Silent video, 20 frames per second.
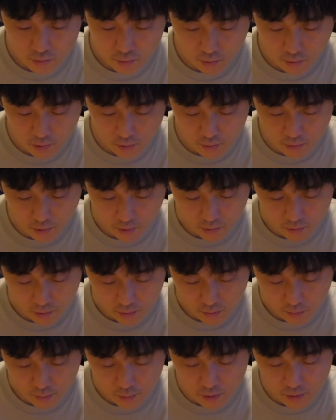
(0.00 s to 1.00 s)
それをやるだっ
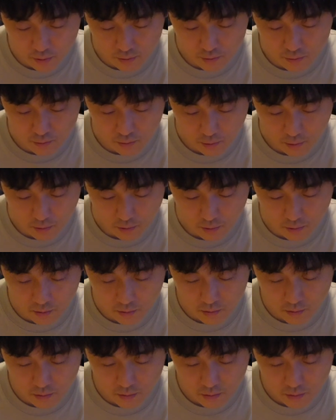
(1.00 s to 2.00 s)
てピチャッつくんやから
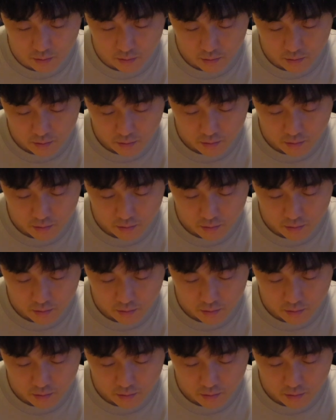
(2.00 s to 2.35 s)
いや